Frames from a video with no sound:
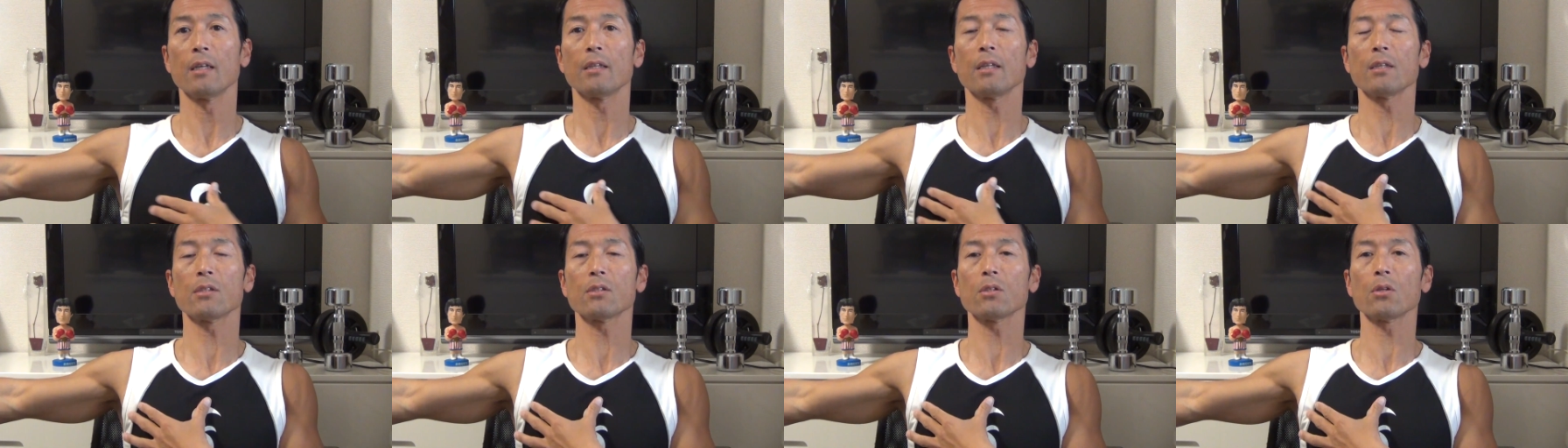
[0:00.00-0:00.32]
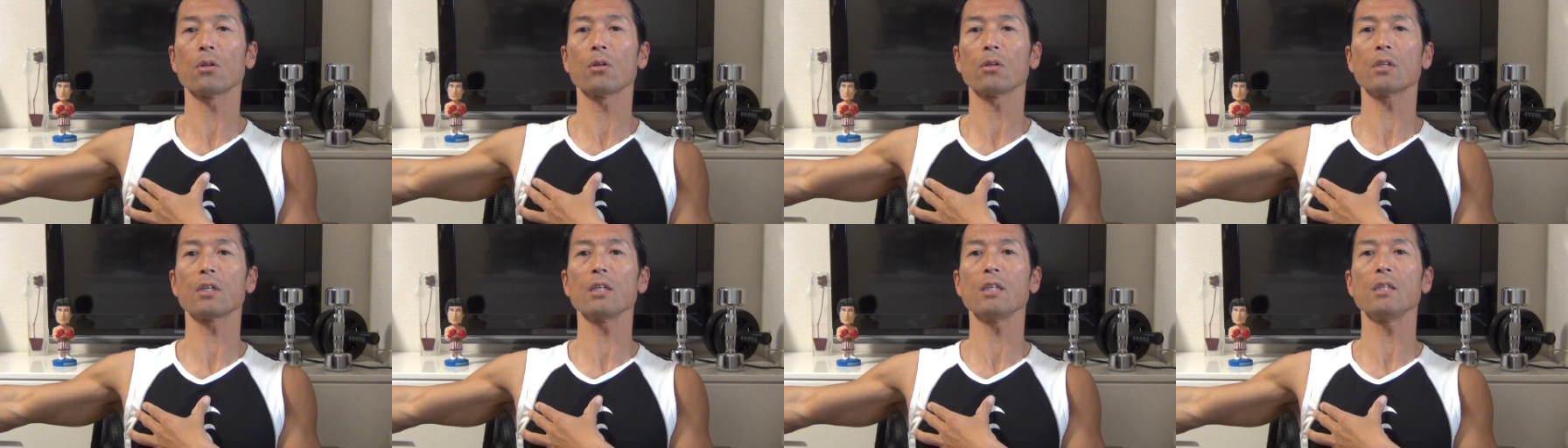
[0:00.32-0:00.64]
で、
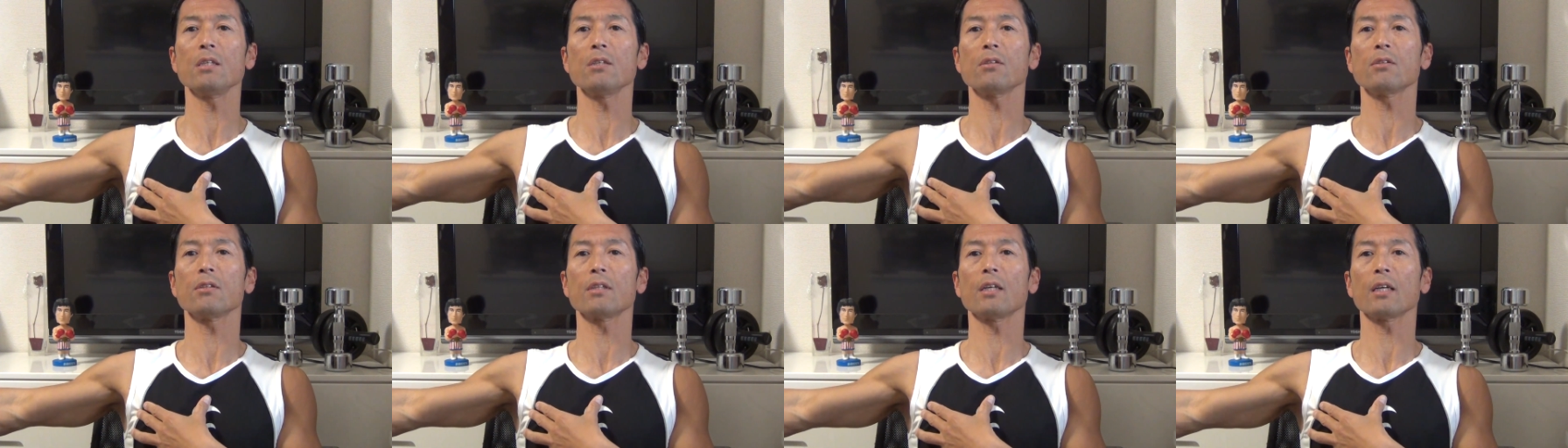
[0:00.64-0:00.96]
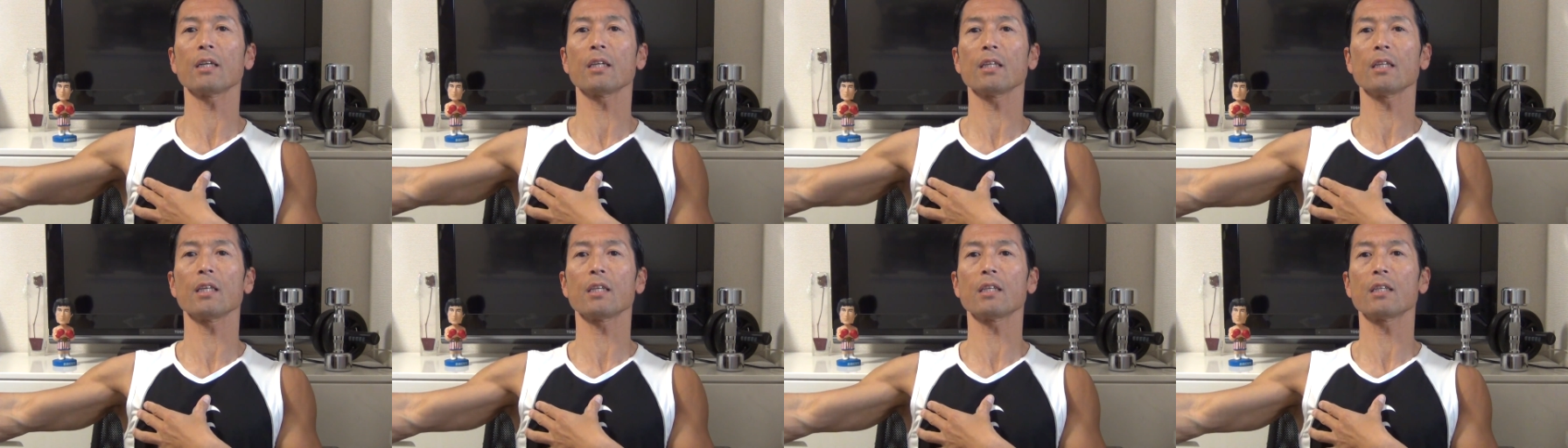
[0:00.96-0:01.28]
その筋肉
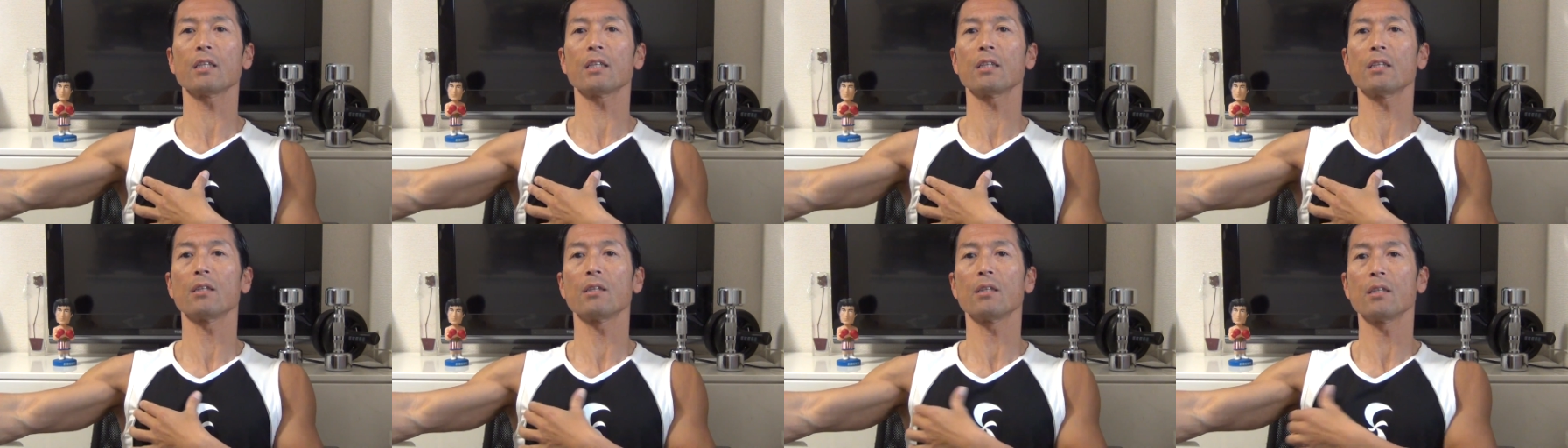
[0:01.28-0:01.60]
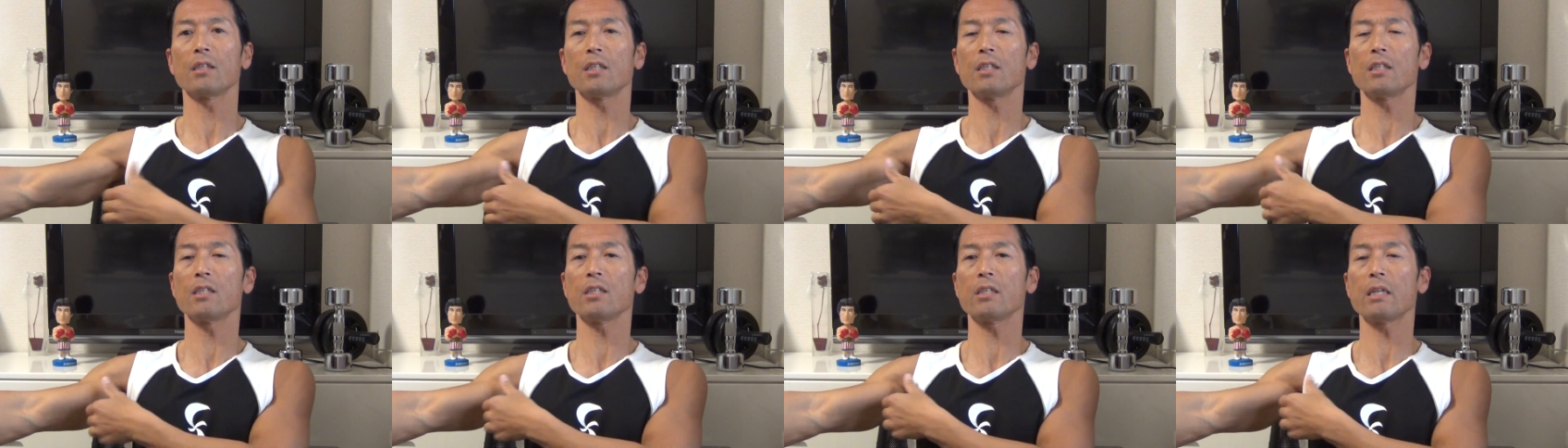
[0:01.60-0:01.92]
だけで
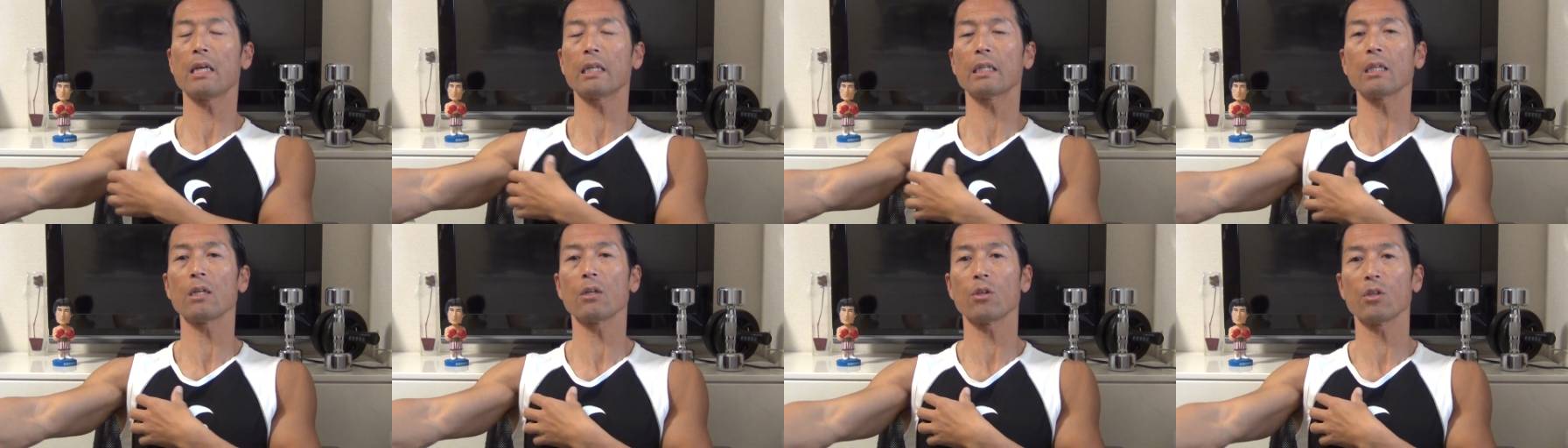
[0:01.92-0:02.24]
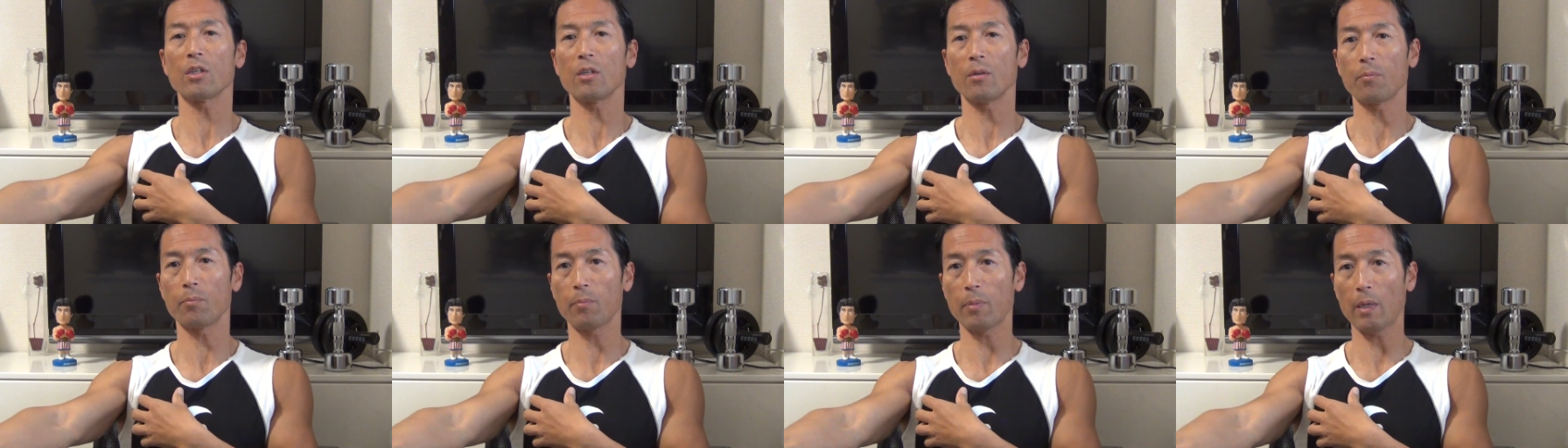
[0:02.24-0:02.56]
肘のあたりを
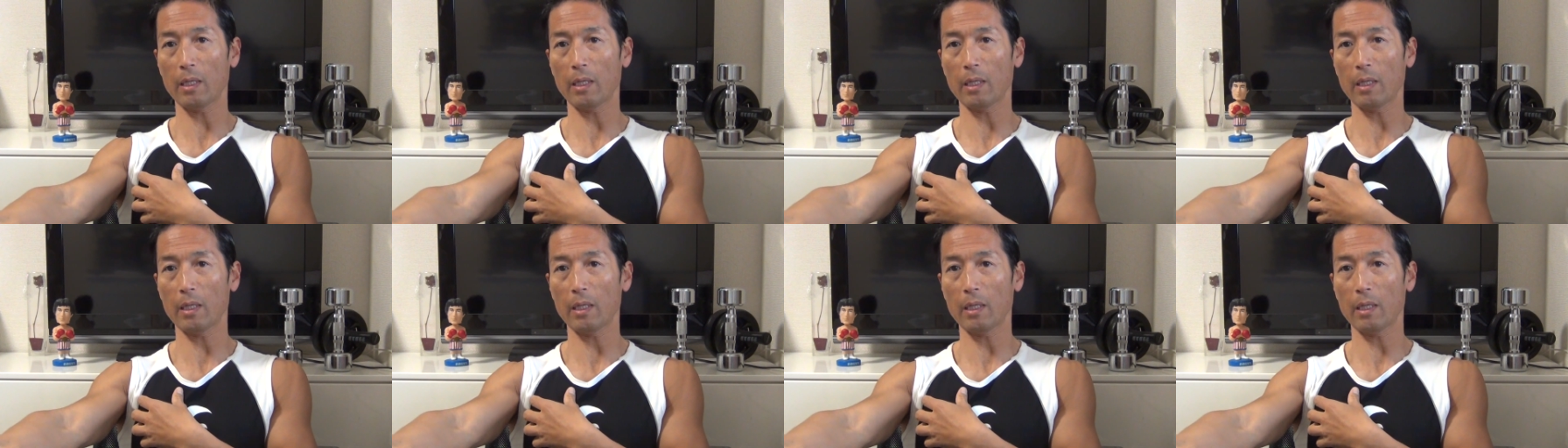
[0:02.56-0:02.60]
引っ